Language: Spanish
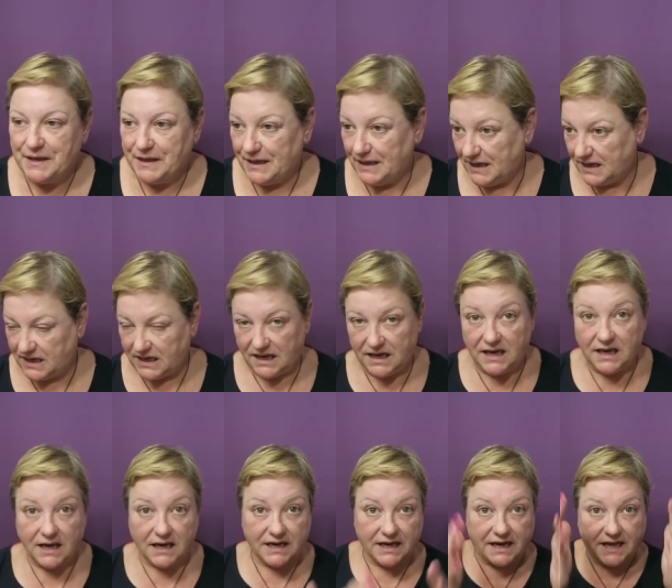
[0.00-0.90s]
y
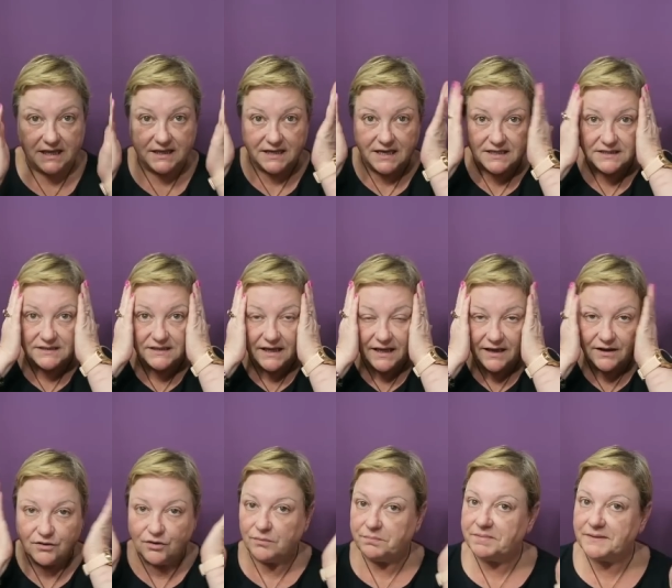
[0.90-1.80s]
qué greñas
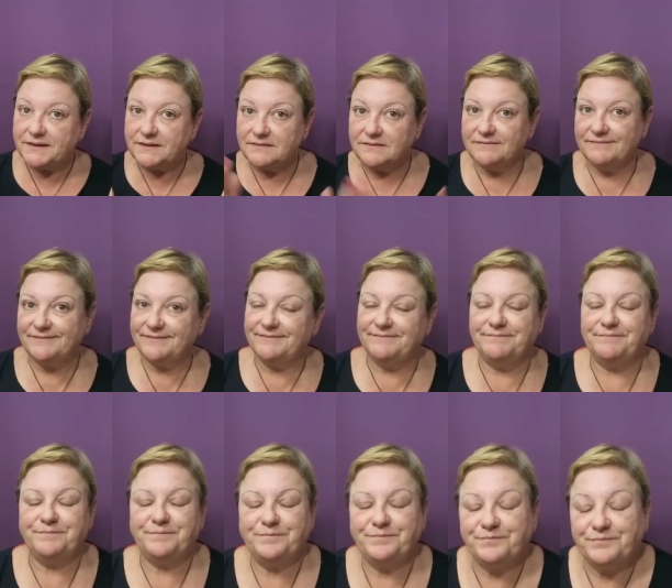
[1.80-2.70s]
tengo Pero,
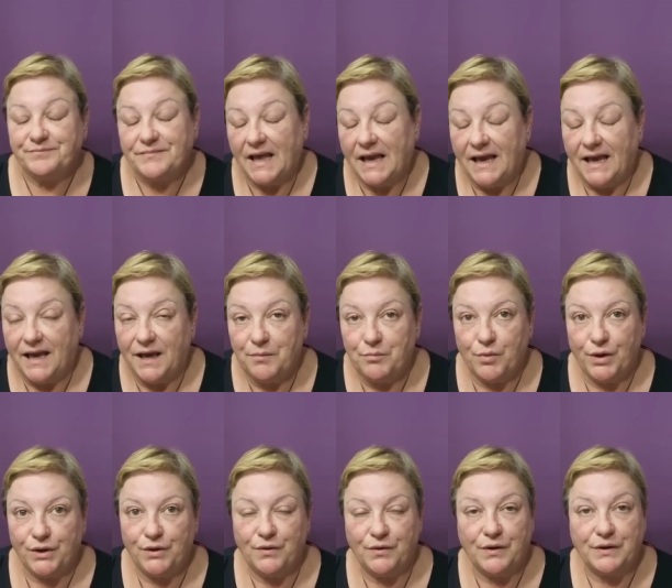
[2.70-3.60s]
em,
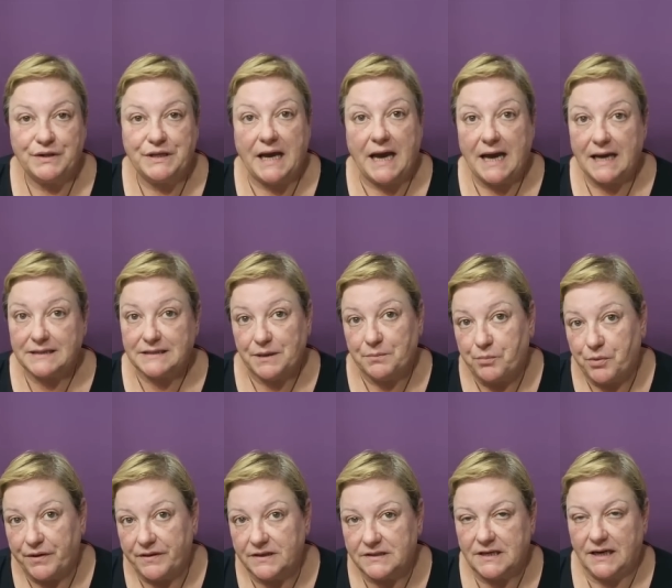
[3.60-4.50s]
bueno, ya se
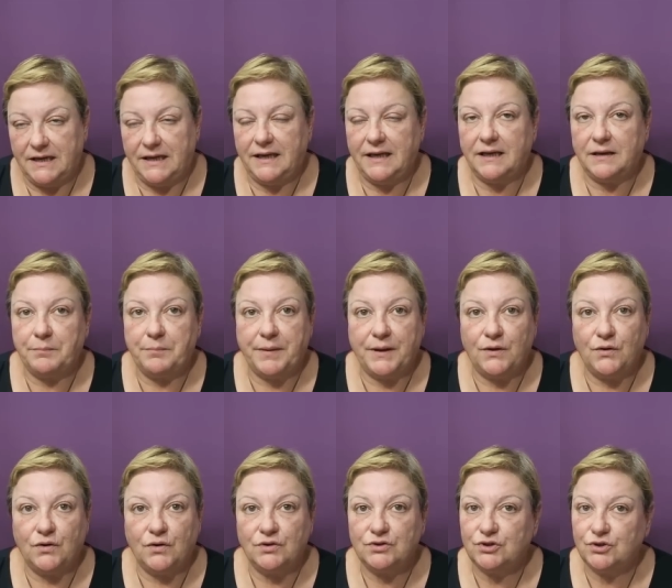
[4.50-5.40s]
puede salir
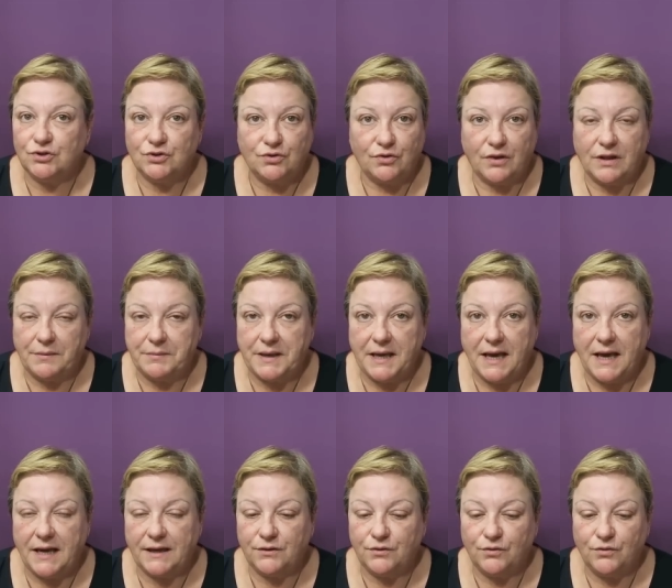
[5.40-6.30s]
Pero yo
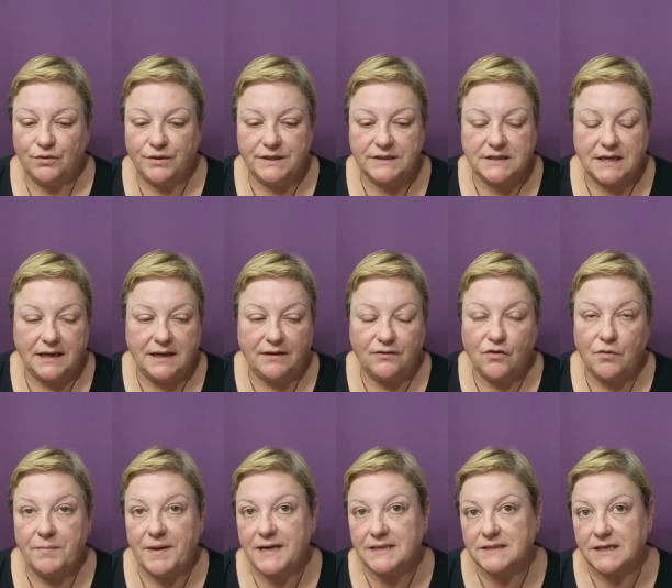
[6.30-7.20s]
todavía no he salido
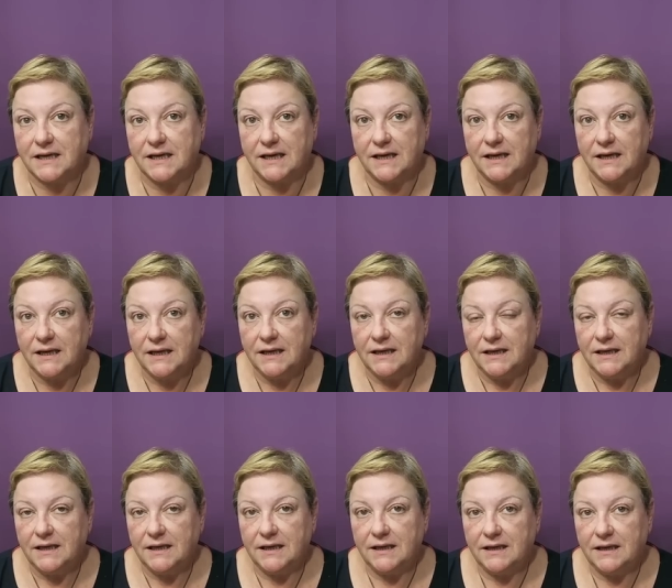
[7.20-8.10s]
más que,
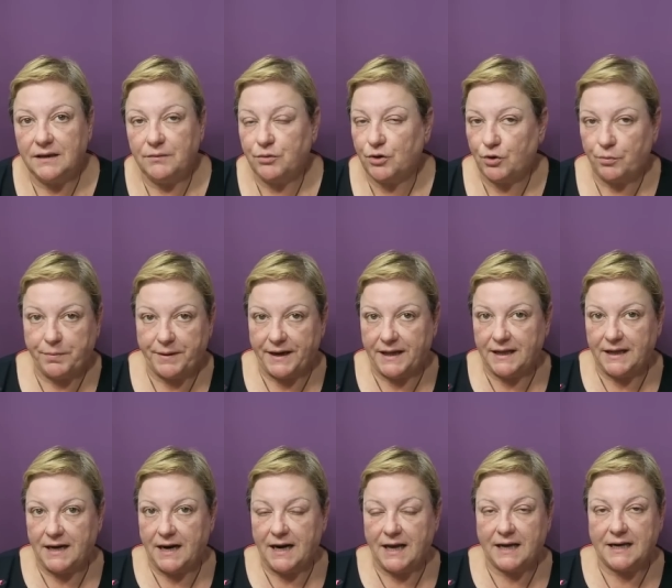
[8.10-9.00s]
eh, bueno, para
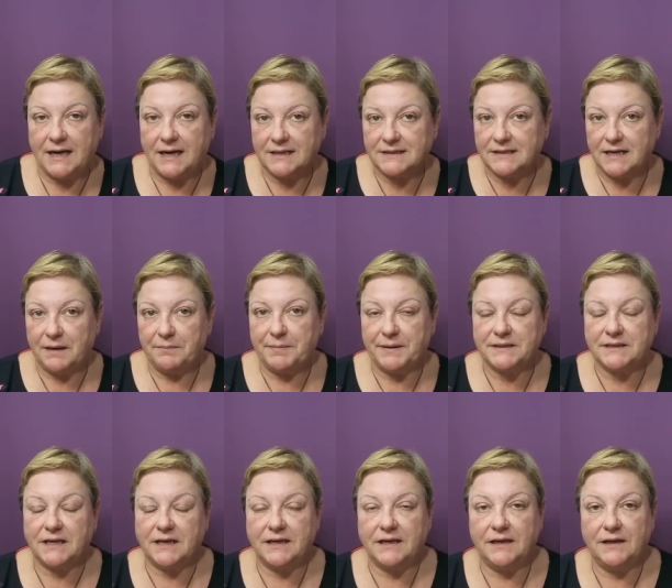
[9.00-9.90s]
ir a la casa
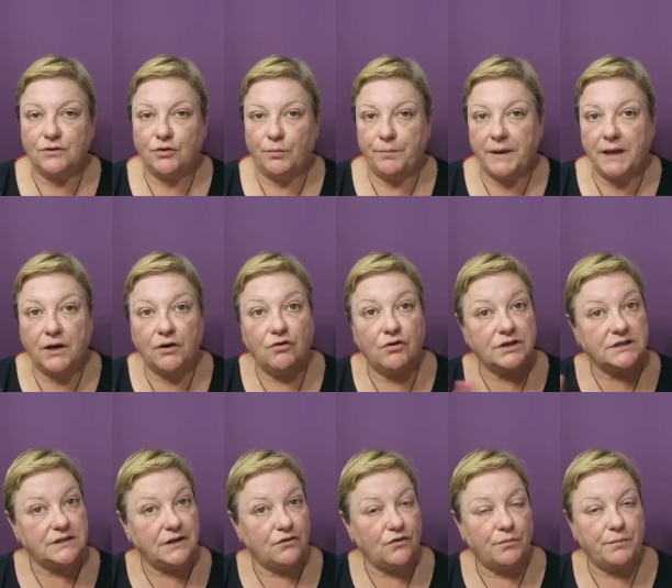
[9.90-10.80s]
Pasar el domingo,
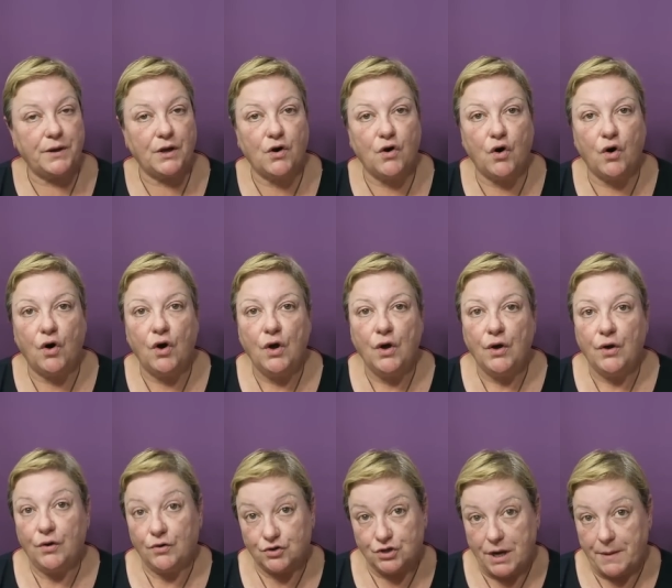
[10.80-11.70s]
este domingo,
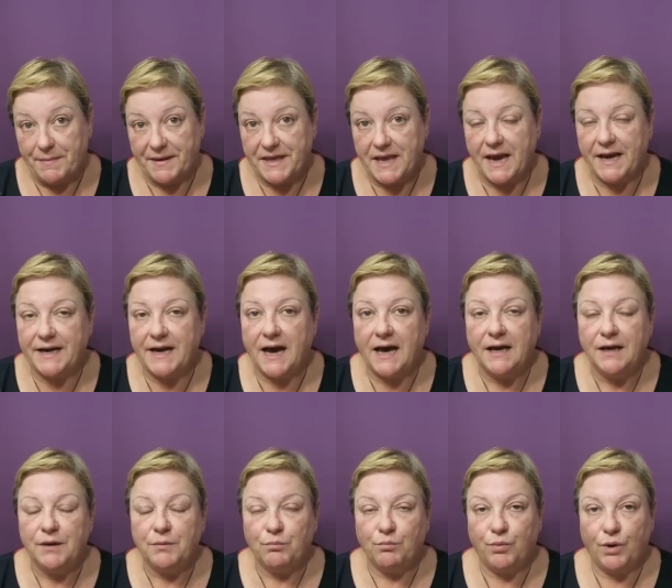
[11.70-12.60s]
o sea, mañana
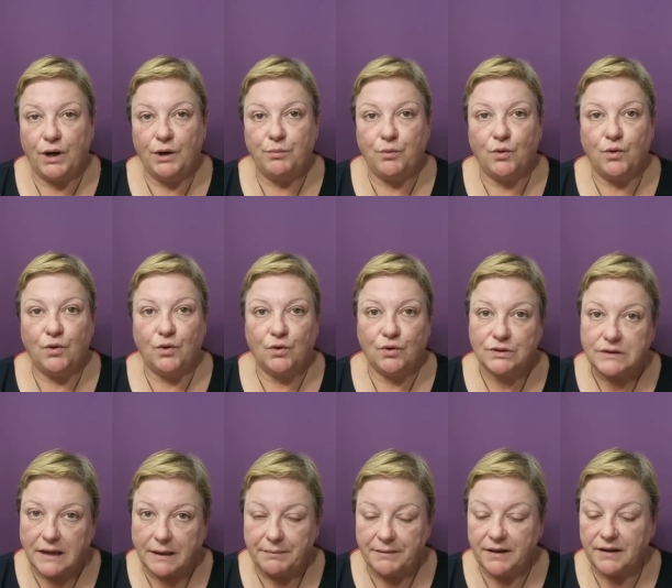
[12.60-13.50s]
vuelvo
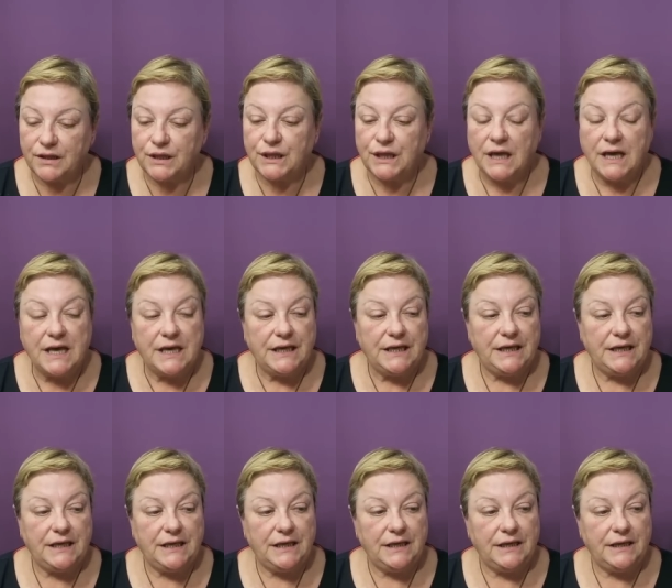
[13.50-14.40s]
otra vez
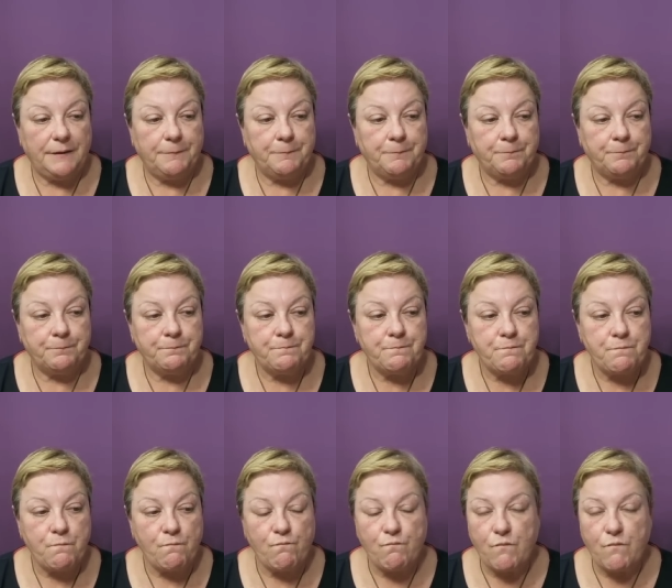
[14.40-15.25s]
Y... Em,